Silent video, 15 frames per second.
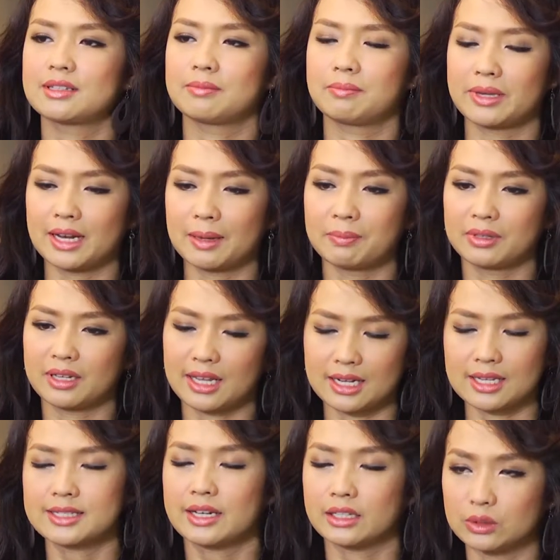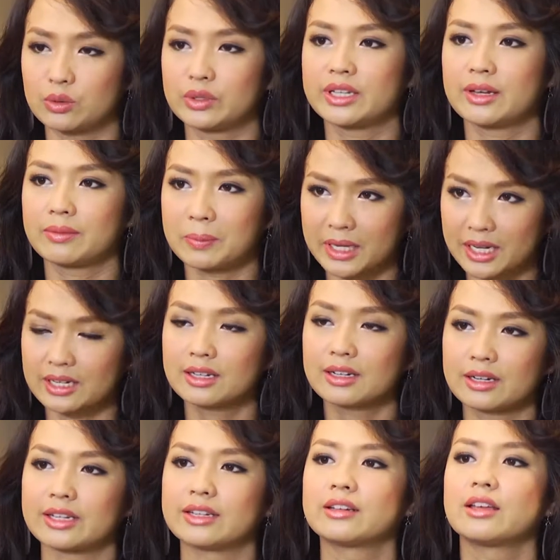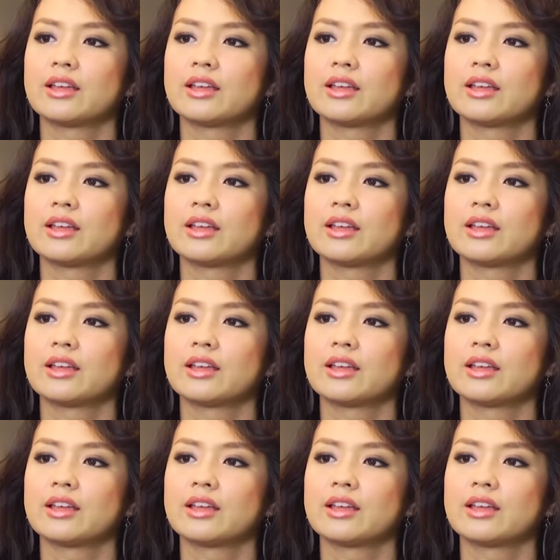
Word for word: ไปรับการรักษาตัวที่ประเทศอังกฤษ